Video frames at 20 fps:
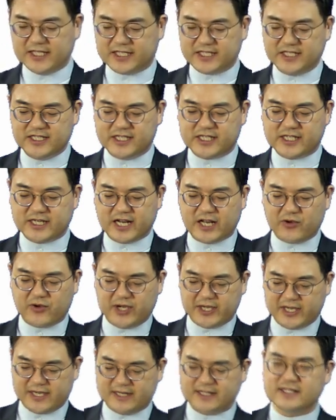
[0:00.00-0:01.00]

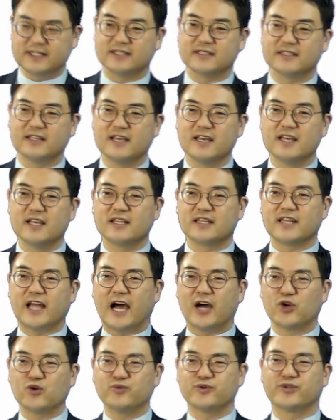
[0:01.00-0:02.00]
진실한 회개는
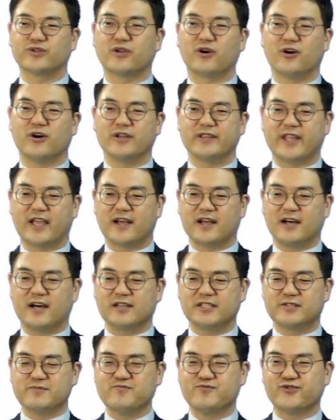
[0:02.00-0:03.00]
나로부터
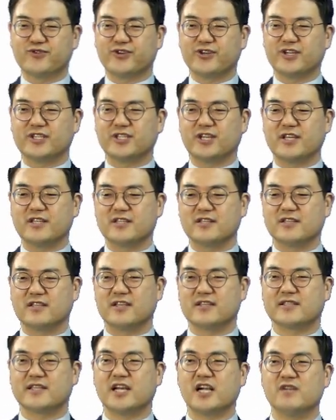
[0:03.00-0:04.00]
내가 지금 묶여져
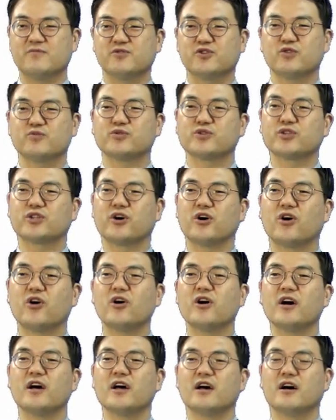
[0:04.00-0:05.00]
있는 내
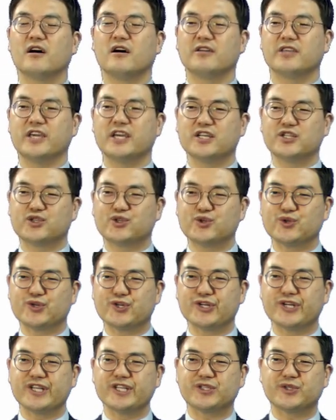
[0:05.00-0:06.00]
삶으로부터 아,
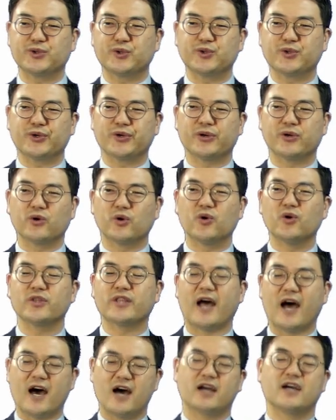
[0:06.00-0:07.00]
예수
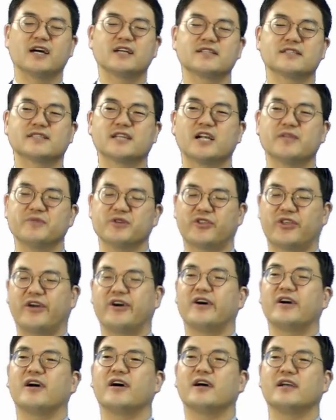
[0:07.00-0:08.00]
그리스도로 나아가는 삶이
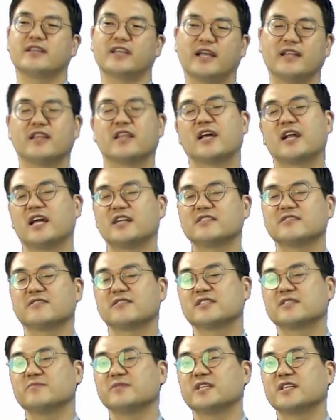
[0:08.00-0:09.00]
되어야 한다라는
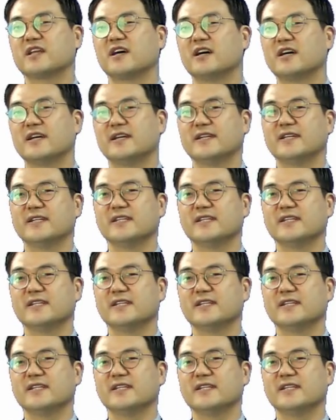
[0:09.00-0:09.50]
것입니다.